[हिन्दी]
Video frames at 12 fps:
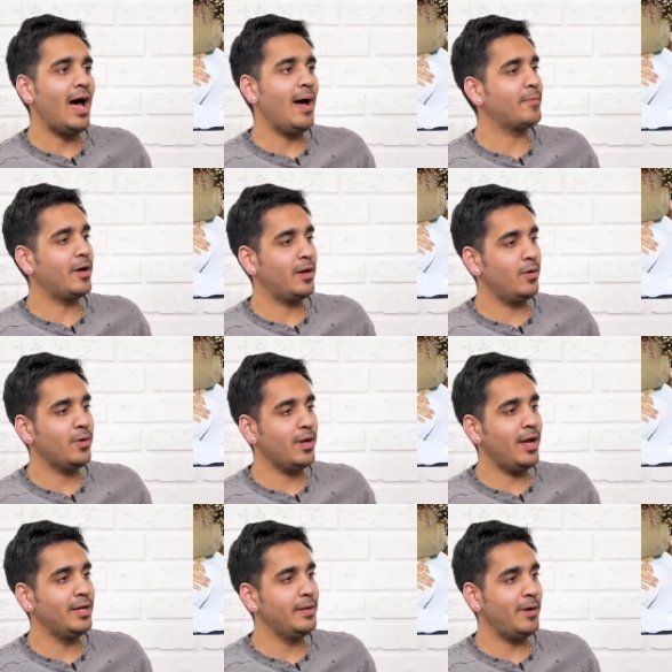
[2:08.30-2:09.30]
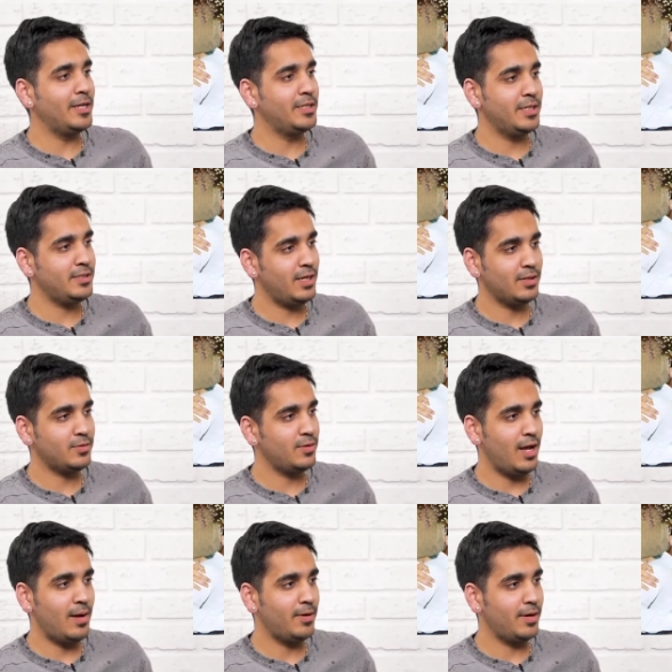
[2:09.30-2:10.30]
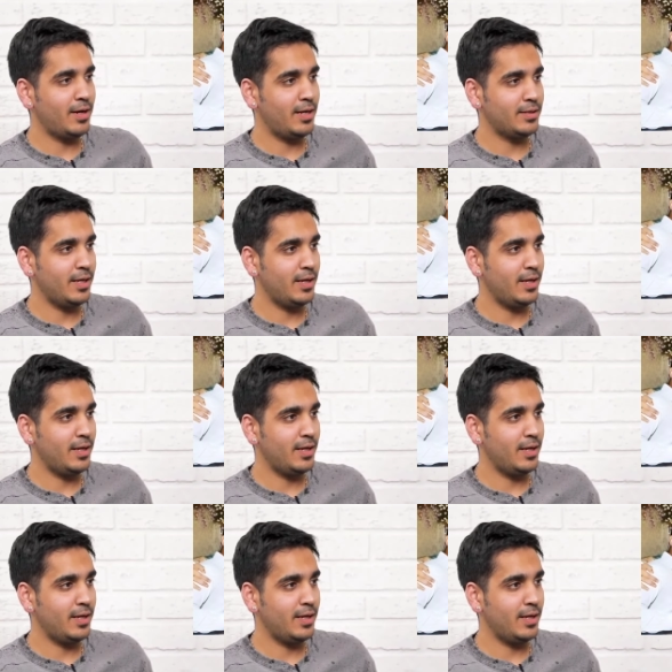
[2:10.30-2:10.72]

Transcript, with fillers: और आप कर लोगे हनी पाजी के साथ कोलैब अगर